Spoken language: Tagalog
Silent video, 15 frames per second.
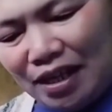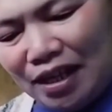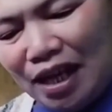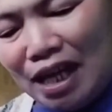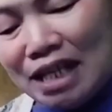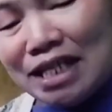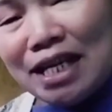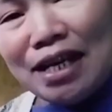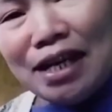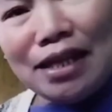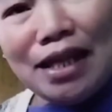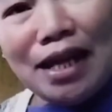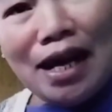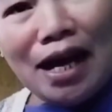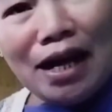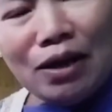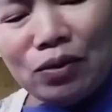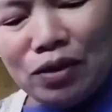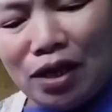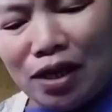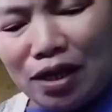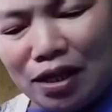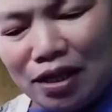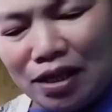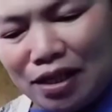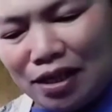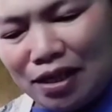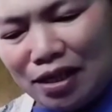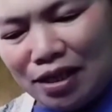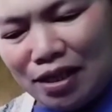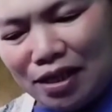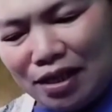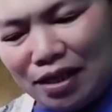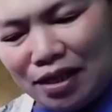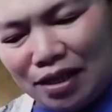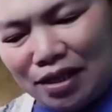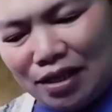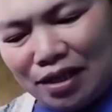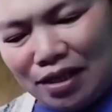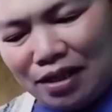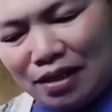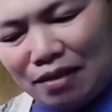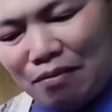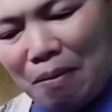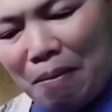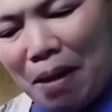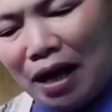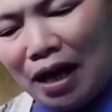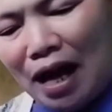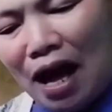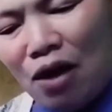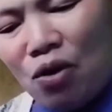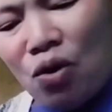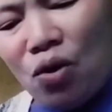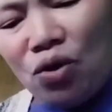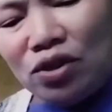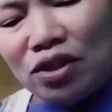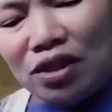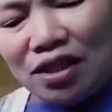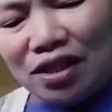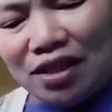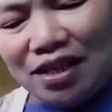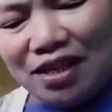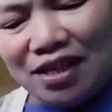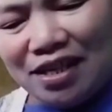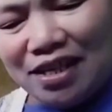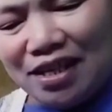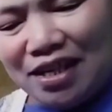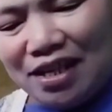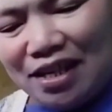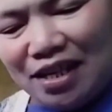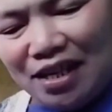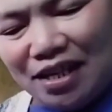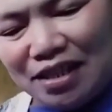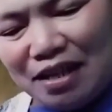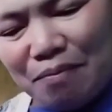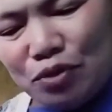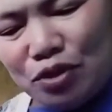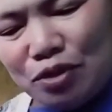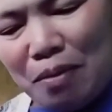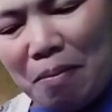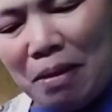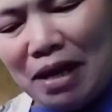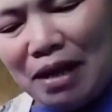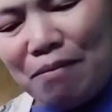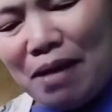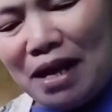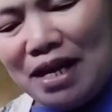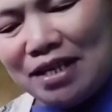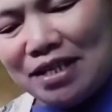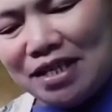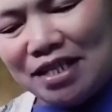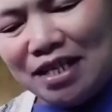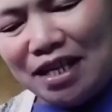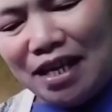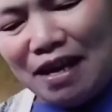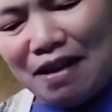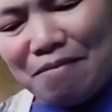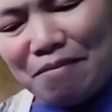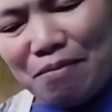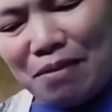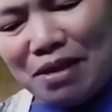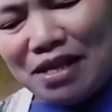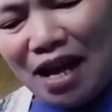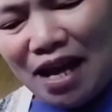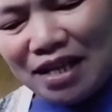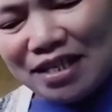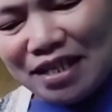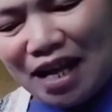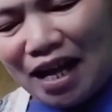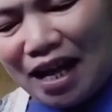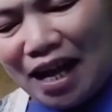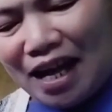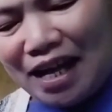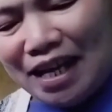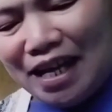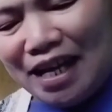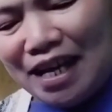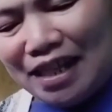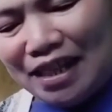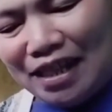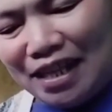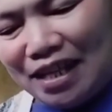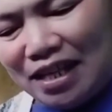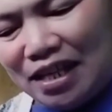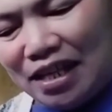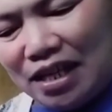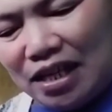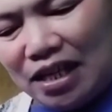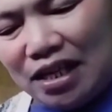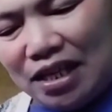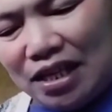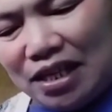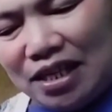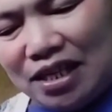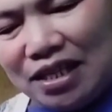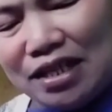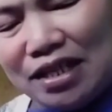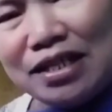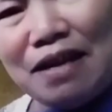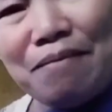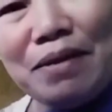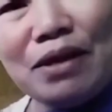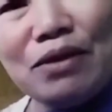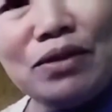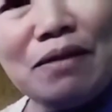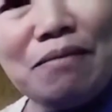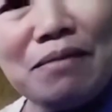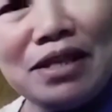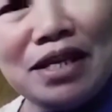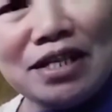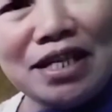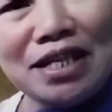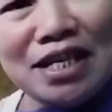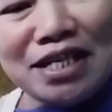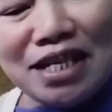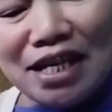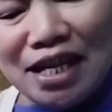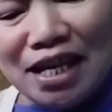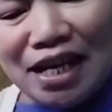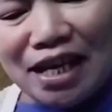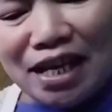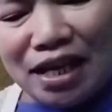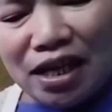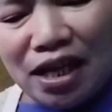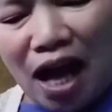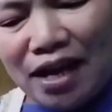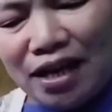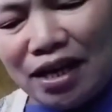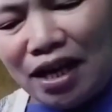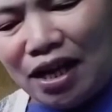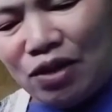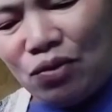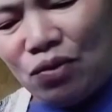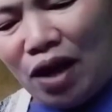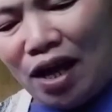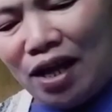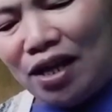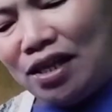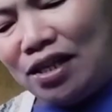gigisingin nila ako na Mama kaon. Tapos pabalik-balik si Siya, Mama Dax, kakain. Sasabi ko naman na, sige, sige, kain na kayo, kain.